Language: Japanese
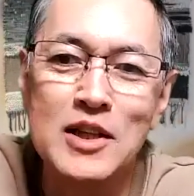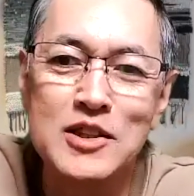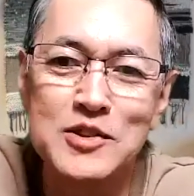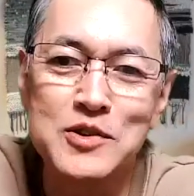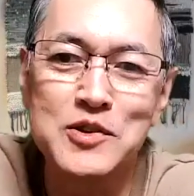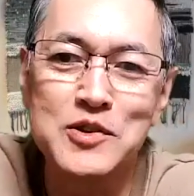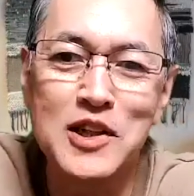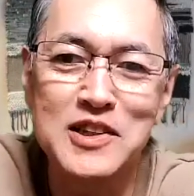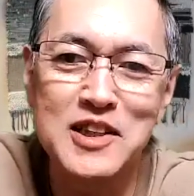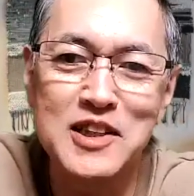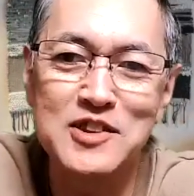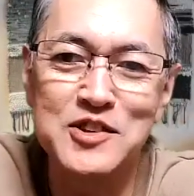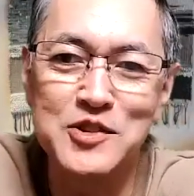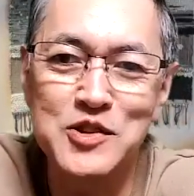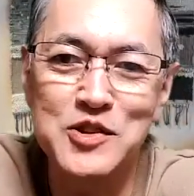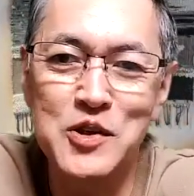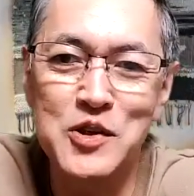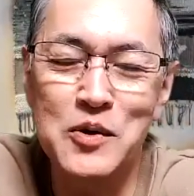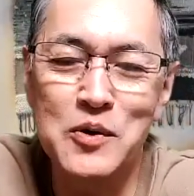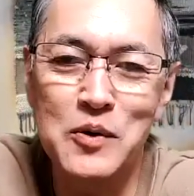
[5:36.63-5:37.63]
優れた授
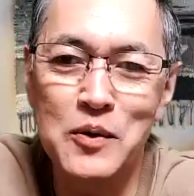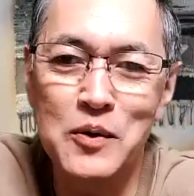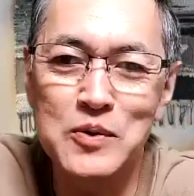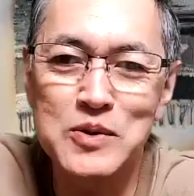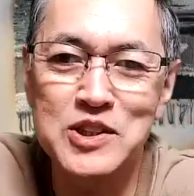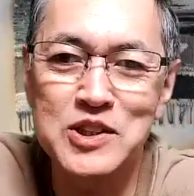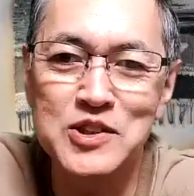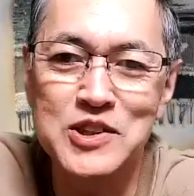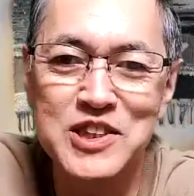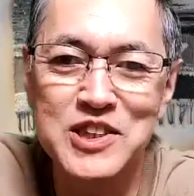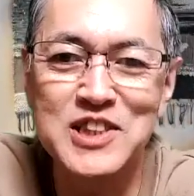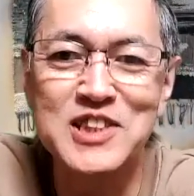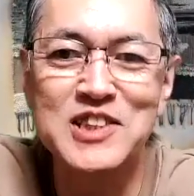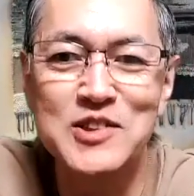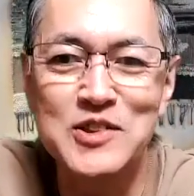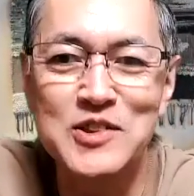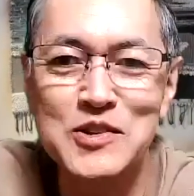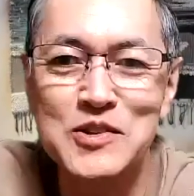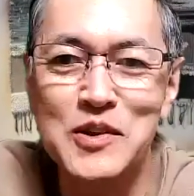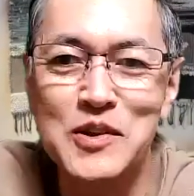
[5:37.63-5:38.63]
業を追試す
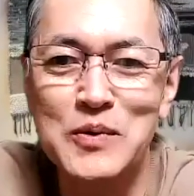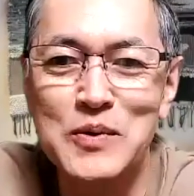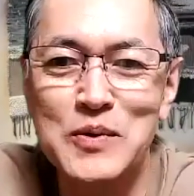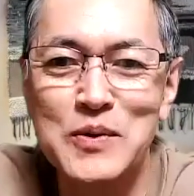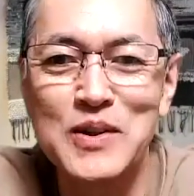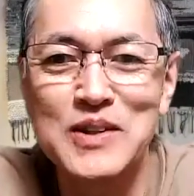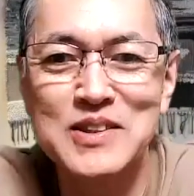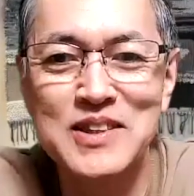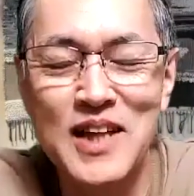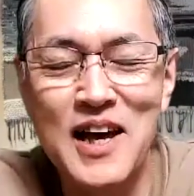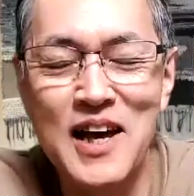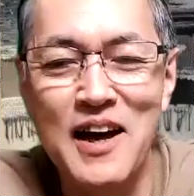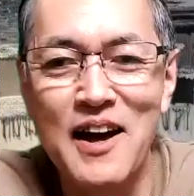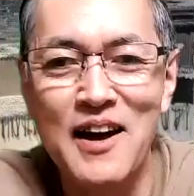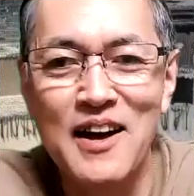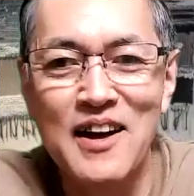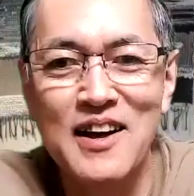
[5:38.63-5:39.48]
るってことですね。